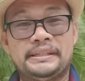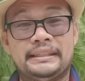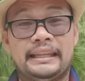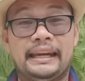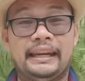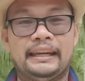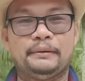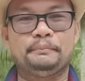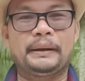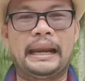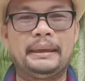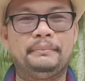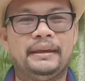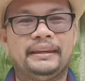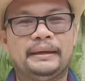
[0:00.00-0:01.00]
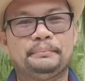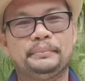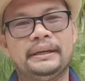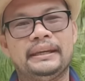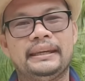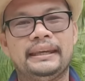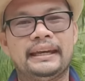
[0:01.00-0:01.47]
na rin ng priming ng
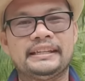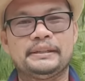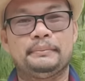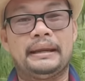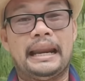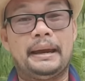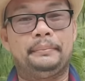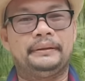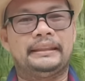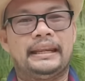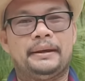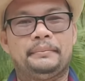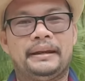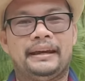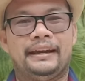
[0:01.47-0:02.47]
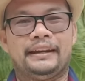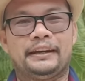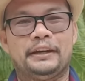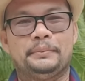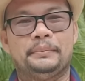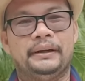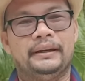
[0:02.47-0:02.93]
breeding kasi malapit na naman ang
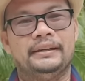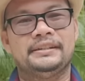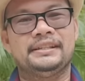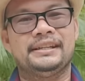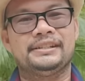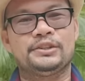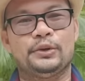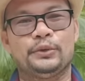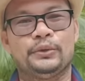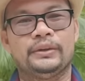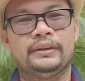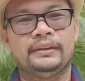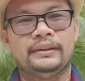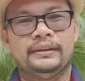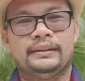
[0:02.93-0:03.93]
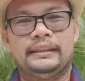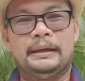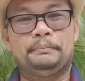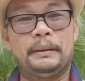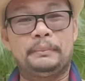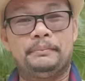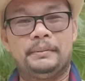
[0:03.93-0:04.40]
early bird season ng
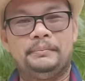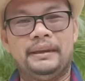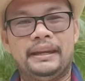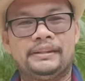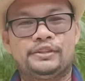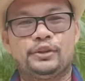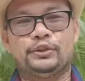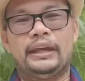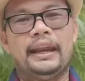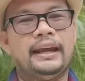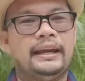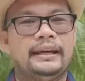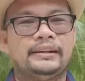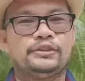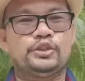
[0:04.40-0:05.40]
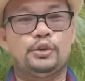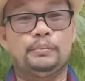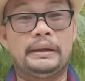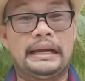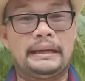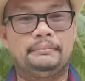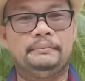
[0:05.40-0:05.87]
pagbibreed. So talagang
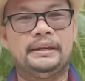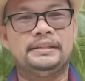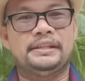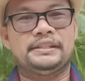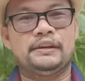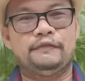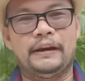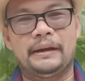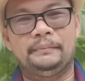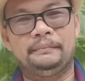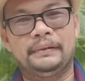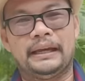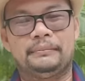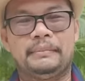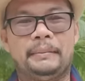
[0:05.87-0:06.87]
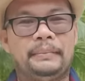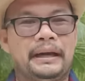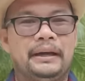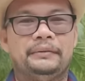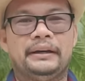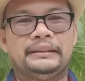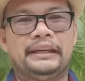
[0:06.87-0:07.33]
sobrang busy sa farm.
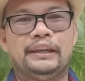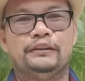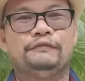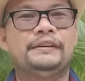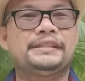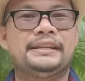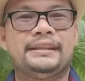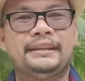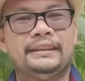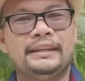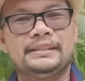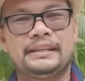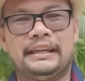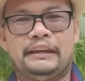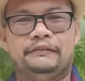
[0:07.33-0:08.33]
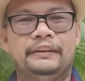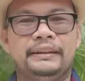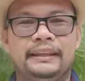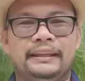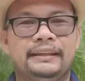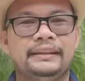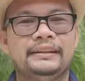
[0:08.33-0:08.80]
Nagpapagawa tayo ng facilities and
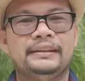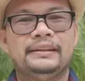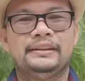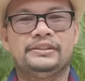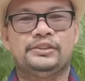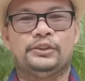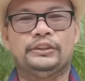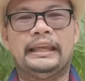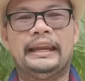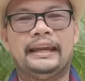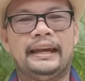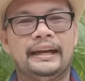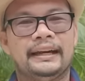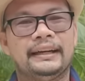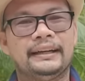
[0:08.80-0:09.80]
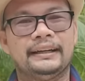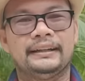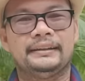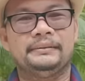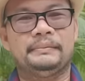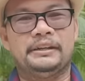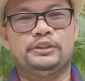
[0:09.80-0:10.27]
everything. So talagang
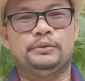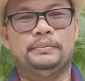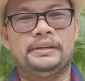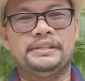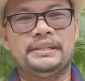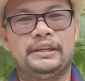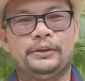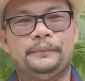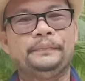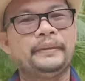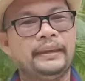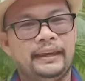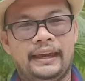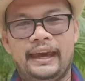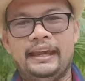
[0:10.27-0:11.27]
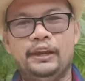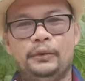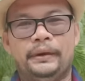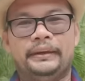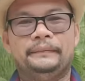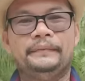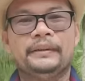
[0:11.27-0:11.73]
medyo busy ano.
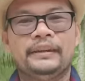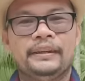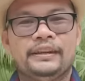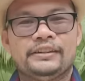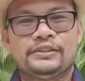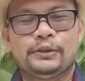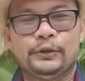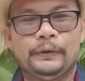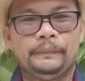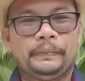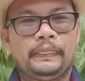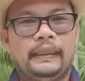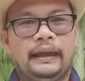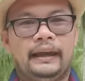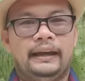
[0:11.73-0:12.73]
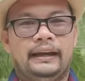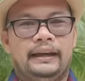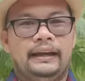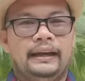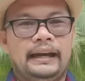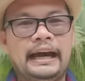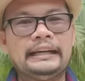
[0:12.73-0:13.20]
Anyway, so
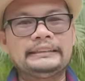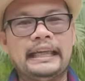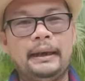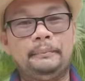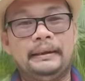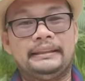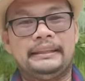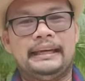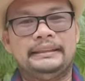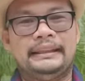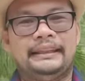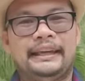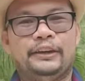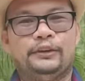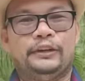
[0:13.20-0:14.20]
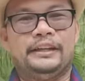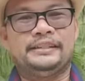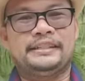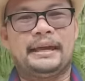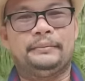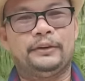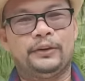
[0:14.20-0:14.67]
uh, ang topic natin ngayon is
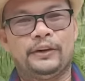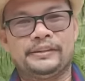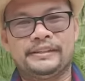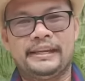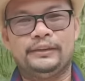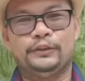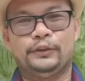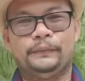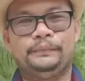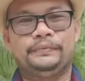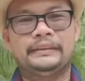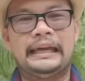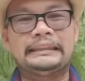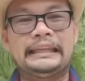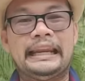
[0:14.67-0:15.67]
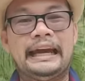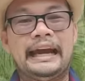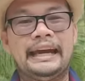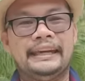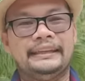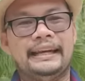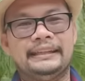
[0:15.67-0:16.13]
sabi ko nga sa inyo,
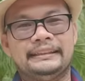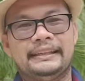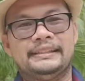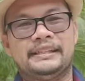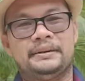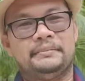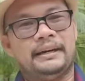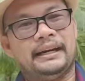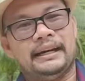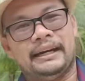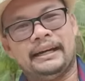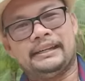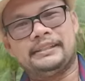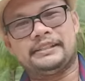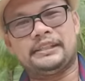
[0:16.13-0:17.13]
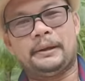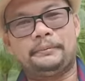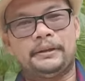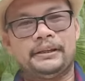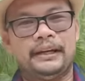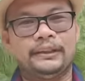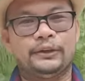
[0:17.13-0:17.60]
tatalakay natin sa mga sa
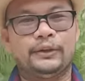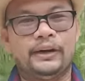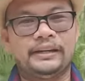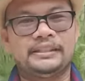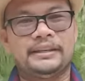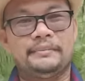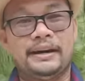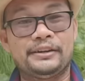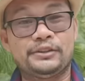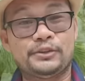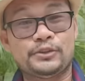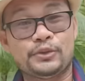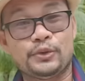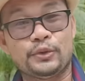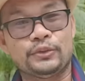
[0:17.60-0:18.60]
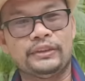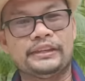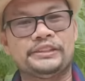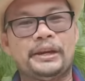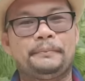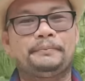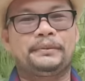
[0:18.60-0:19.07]
chapter na to at sa mga susunod na
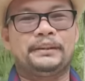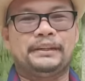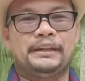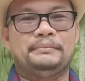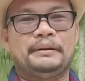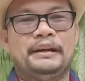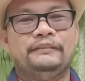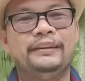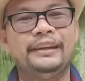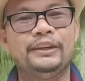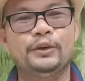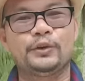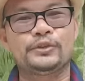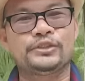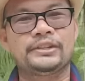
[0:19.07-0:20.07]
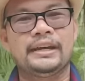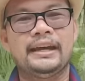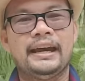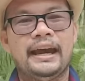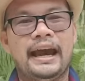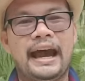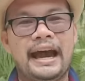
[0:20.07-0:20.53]
chapter ng mga videos
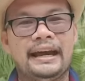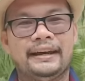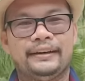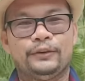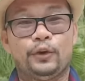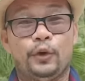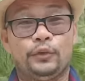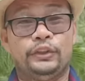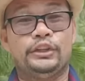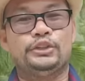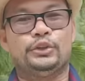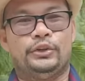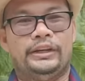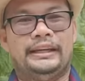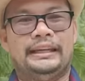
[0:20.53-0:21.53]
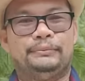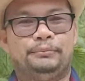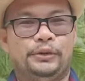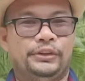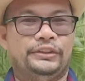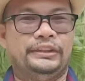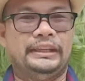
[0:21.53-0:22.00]
ang conditioning at
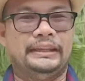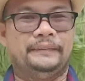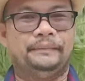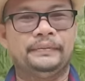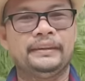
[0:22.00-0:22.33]
pointing.